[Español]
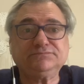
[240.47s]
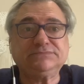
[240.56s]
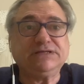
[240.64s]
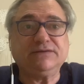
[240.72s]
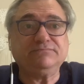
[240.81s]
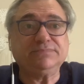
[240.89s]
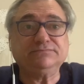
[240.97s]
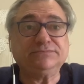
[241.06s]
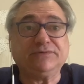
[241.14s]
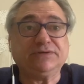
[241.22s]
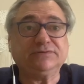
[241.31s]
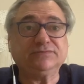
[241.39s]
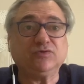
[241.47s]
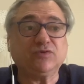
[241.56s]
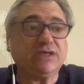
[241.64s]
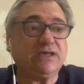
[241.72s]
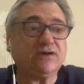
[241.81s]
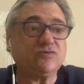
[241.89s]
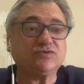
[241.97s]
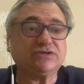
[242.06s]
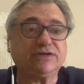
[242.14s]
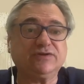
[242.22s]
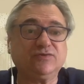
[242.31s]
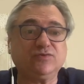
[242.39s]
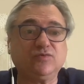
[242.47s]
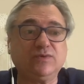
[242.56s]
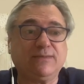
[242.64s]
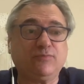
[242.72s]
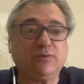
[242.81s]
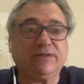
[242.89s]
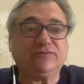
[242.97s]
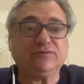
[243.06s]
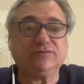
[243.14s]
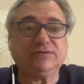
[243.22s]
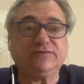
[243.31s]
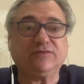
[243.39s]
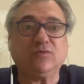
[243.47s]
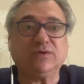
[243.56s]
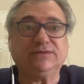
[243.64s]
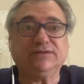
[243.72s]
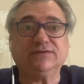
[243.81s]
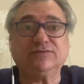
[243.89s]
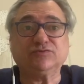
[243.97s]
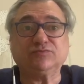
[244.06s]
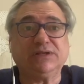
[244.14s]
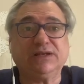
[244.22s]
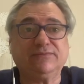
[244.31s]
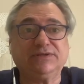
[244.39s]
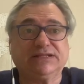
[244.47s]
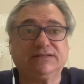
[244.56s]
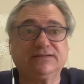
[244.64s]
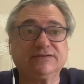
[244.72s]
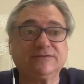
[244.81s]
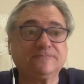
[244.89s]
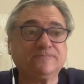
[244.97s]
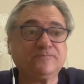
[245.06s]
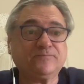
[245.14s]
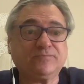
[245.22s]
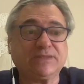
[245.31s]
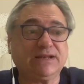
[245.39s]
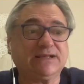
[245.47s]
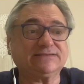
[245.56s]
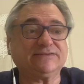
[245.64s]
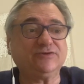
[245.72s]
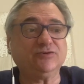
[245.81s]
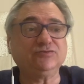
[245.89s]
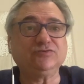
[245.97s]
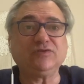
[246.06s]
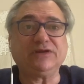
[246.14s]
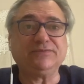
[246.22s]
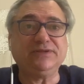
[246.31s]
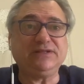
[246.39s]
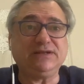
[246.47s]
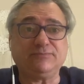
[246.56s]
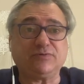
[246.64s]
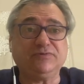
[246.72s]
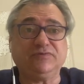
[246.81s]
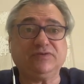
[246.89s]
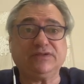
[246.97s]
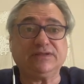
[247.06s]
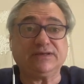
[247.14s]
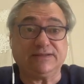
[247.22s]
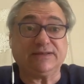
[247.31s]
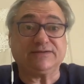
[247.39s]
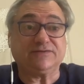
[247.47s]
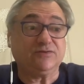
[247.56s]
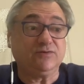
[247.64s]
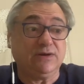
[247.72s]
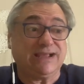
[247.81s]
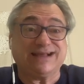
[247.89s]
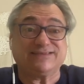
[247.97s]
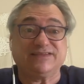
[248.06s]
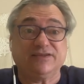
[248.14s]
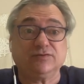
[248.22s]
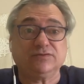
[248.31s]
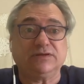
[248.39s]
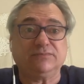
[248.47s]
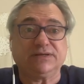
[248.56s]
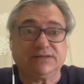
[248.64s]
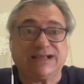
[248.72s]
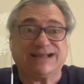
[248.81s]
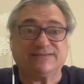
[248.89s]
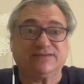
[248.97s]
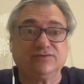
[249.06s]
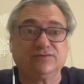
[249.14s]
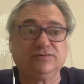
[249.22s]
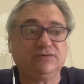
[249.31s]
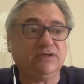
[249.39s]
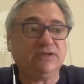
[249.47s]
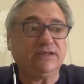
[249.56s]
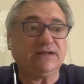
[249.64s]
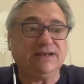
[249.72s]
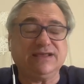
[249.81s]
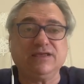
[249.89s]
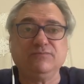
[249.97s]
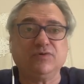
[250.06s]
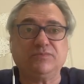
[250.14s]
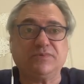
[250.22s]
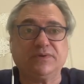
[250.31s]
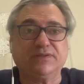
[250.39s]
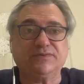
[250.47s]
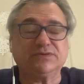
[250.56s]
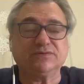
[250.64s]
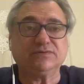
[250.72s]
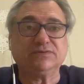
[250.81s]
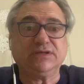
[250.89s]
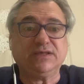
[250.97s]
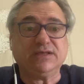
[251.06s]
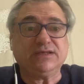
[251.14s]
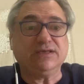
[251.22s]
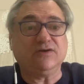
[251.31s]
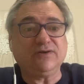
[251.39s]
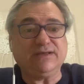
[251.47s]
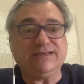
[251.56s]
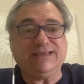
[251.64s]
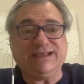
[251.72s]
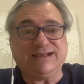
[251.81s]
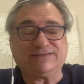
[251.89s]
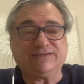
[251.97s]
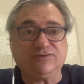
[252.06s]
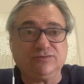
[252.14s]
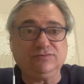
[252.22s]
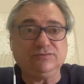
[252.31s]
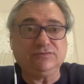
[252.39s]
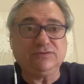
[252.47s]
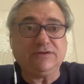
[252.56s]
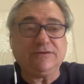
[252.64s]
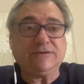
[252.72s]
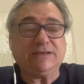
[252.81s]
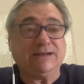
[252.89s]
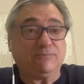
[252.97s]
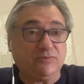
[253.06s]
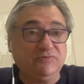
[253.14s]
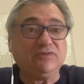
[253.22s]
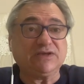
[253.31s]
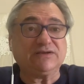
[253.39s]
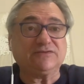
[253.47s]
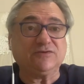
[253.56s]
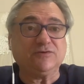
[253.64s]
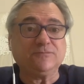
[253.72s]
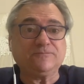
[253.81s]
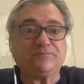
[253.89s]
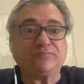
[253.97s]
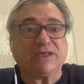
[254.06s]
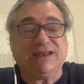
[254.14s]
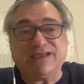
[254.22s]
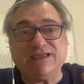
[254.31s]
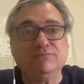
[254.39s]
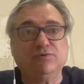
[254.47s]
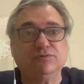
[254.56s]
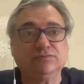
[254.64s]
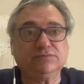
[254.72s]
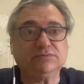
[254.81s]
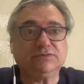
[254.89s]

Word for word: Ya, ven lo que ha conseguido una población de cincuenta y tantos mil habitantes. El Castellón toda la vida en la provincia de, Castellón, el Castellón de la Castellón, era el equipo de primera edición. Y ahora en Castellón, en la provincia de Castellón, el equipo